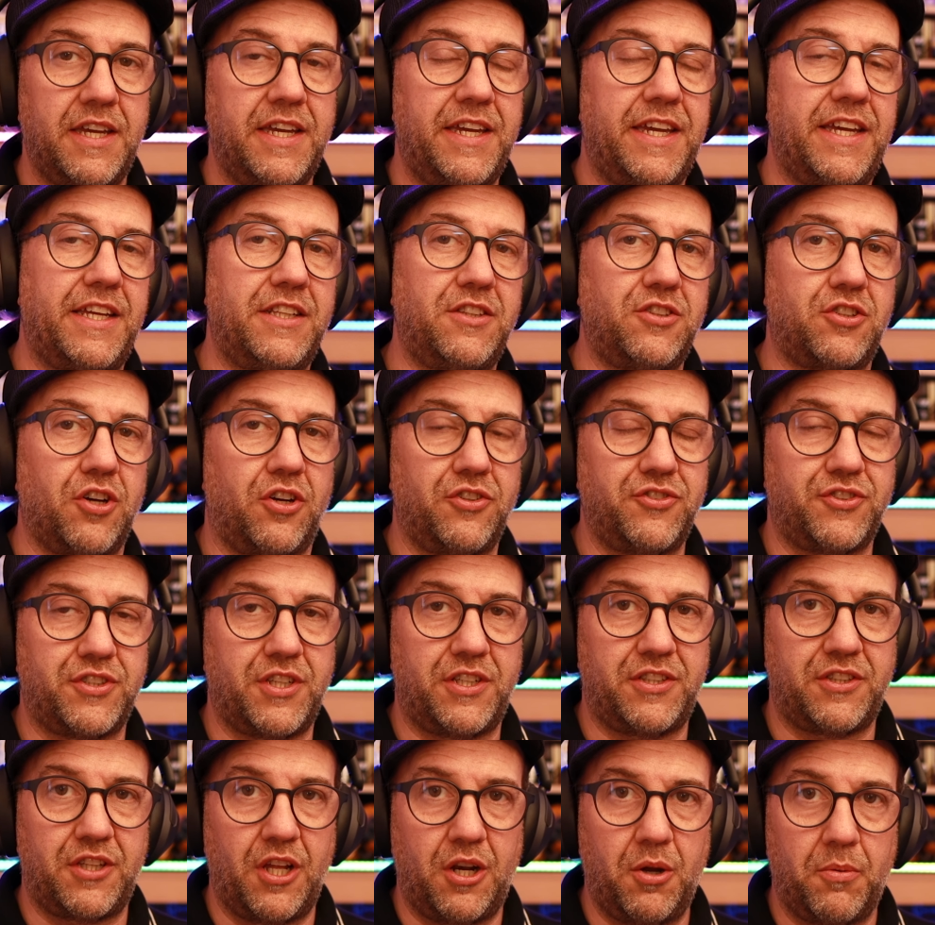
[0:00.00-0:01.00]

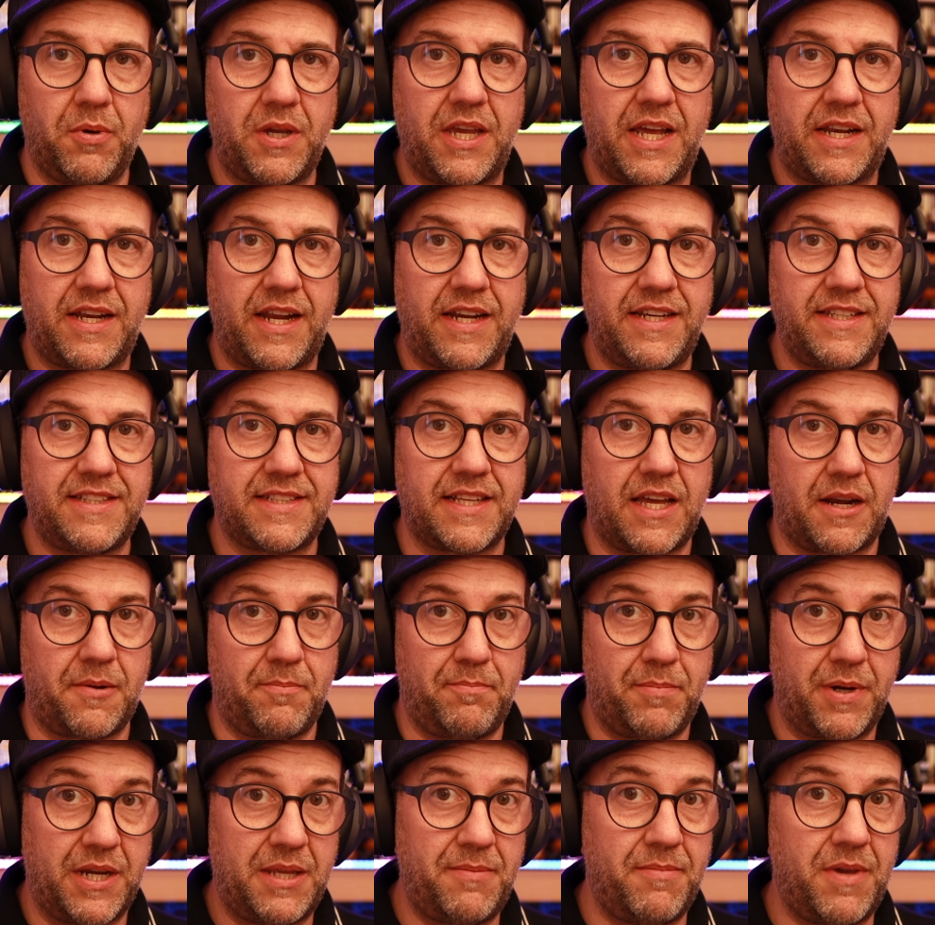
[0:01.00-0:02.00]
Entonces, te lo voy a analizar
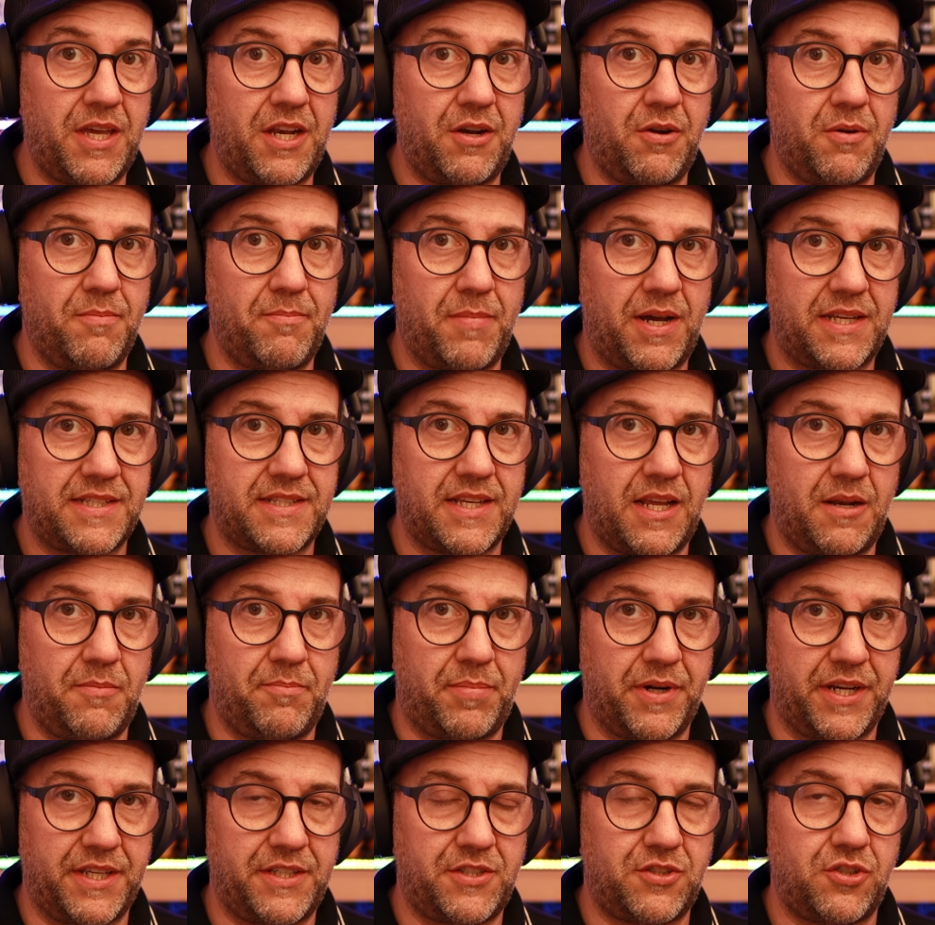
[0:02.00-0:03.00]
primero en base al
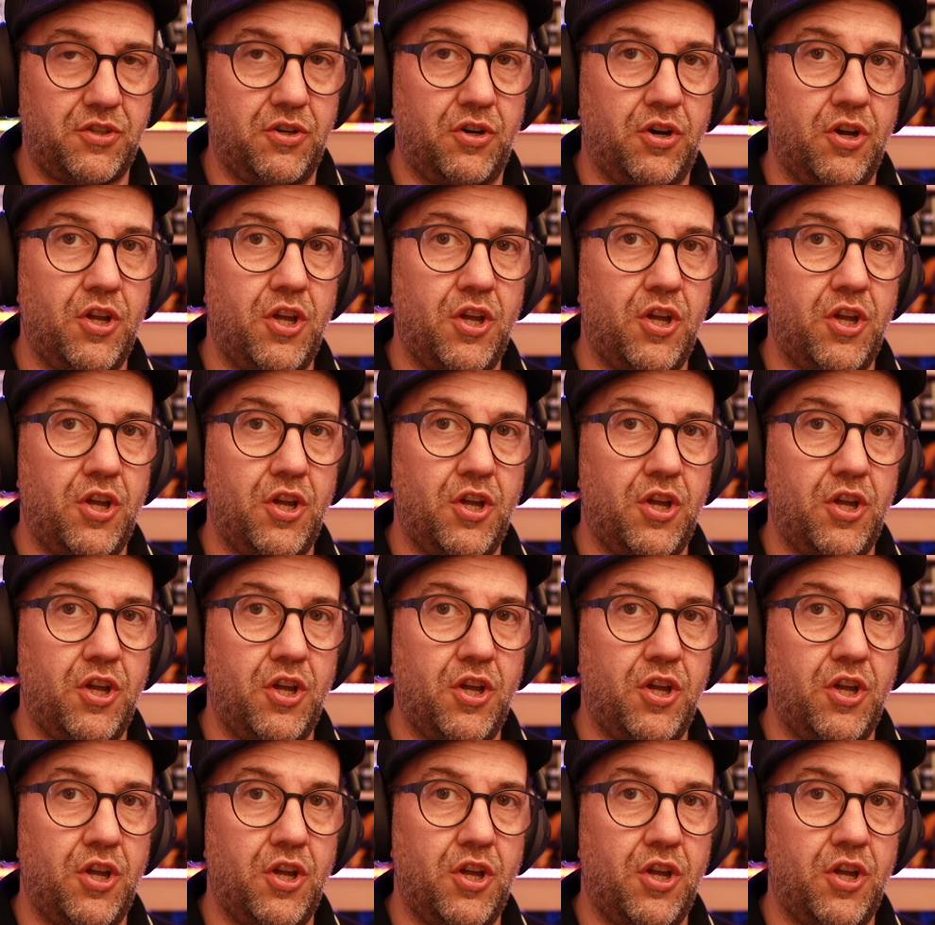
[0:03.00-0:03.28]
precio.